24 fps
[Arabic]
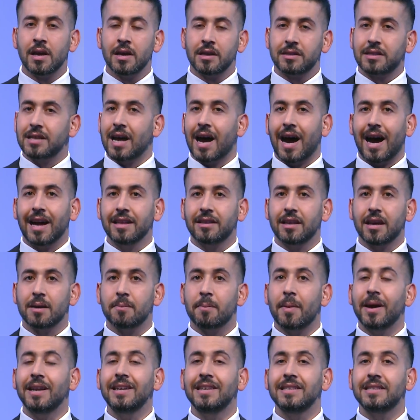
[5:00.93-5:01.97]
ساعتها
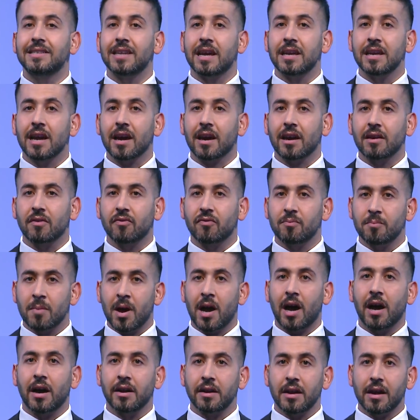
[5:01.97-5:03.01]
من سيقف
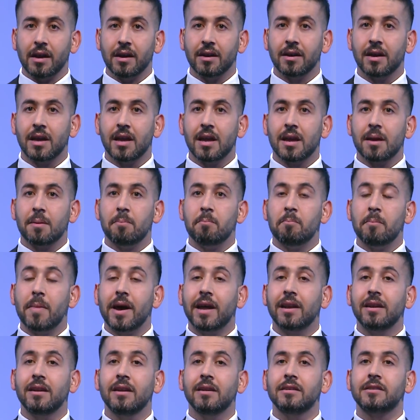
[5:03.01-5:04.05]
معنا
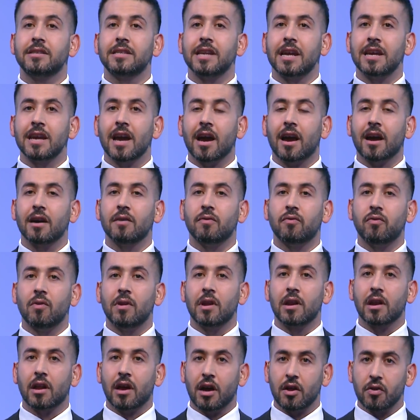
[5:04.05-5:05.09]
من سيقف
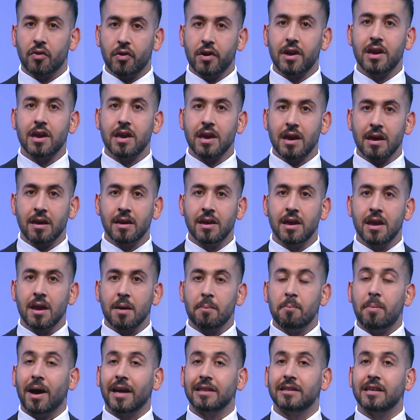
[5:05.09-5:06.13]
للقضية
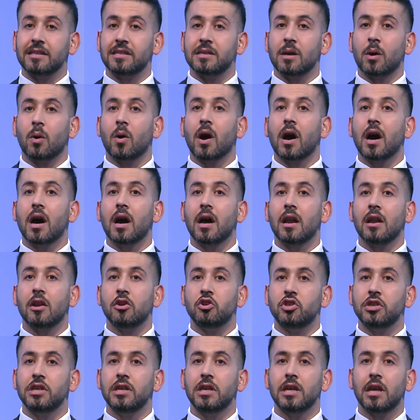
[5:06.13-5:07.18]
بعد زوال
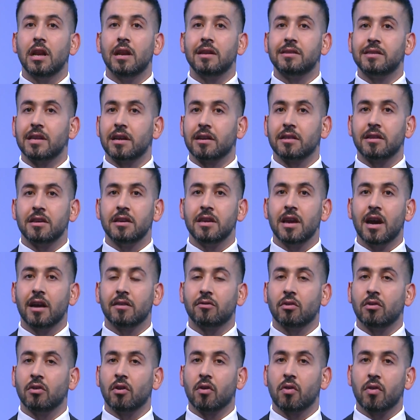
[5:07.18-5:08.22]
جيل
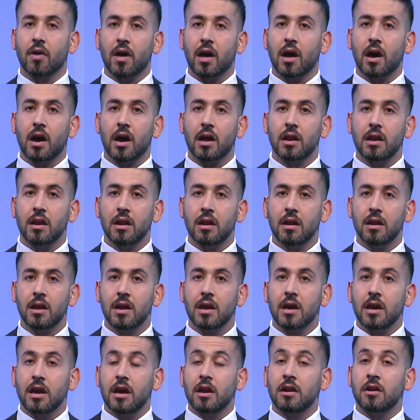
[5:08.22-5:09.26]
سرديات النضال
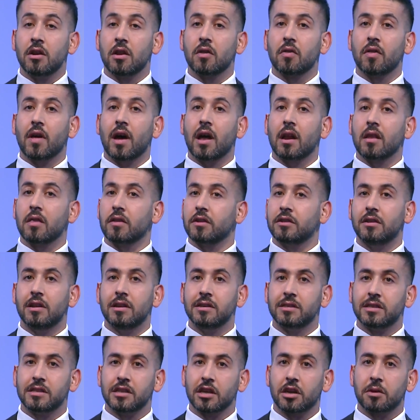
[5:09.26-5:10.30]
النضال ضد
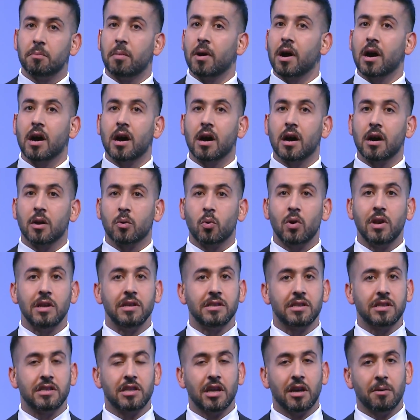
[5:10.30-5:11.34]
الاستكبار
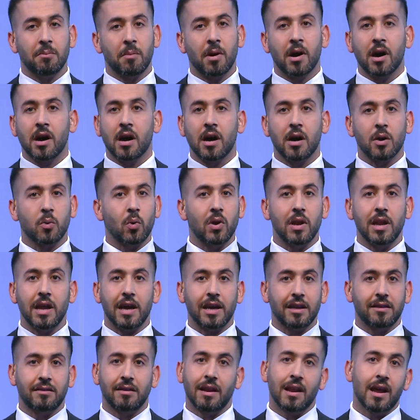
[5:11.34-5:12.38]
والاستعمار
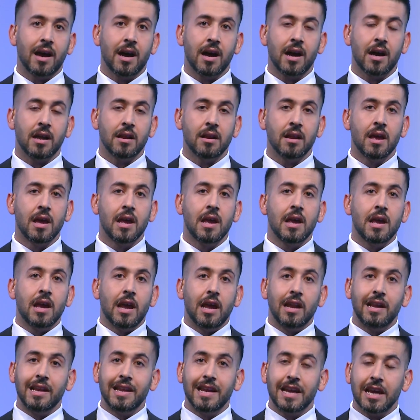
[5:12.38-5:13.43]
والاحتلال
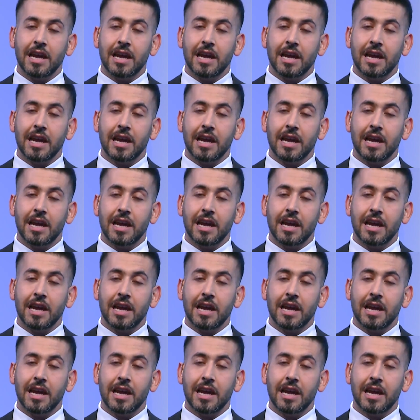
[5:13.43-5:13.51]
اللي